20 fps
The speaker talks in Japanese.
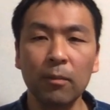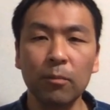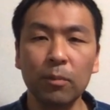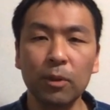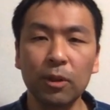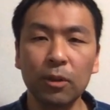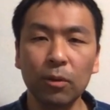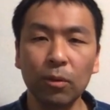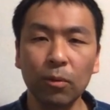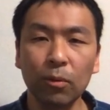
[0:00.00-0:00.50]

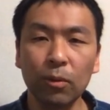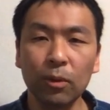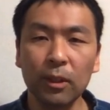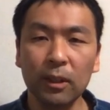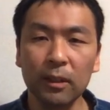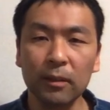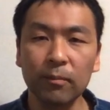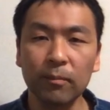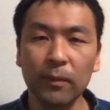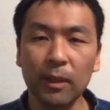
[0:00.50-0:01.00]

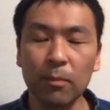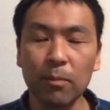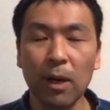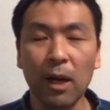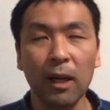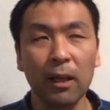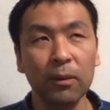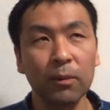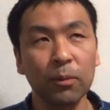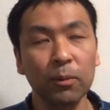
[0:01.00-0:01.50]
ビットコイン
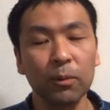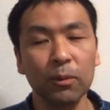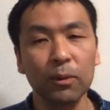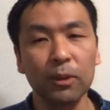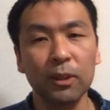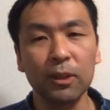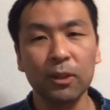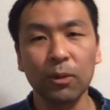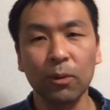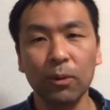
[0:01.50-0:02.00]
今あの
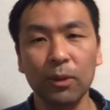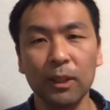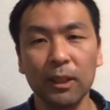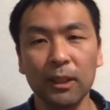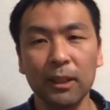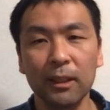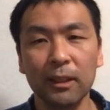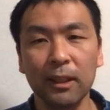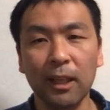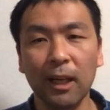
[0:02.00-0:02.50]
非常に
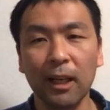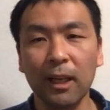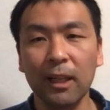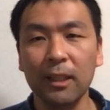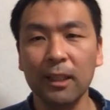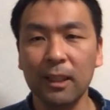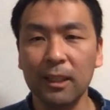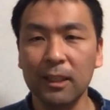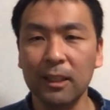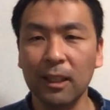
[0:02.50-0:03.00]
高
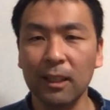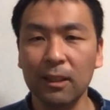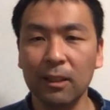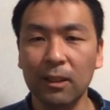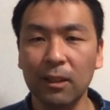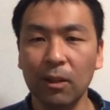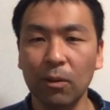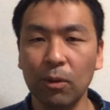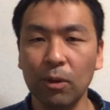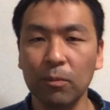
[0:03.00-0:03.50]
値になっ
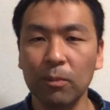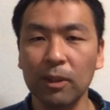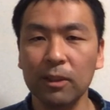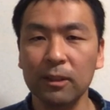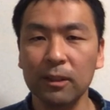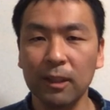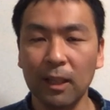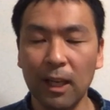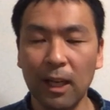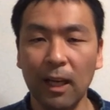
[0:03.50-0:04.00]
ておりま
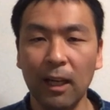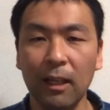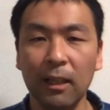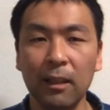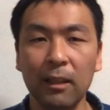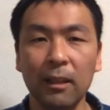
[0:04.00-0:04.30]
すが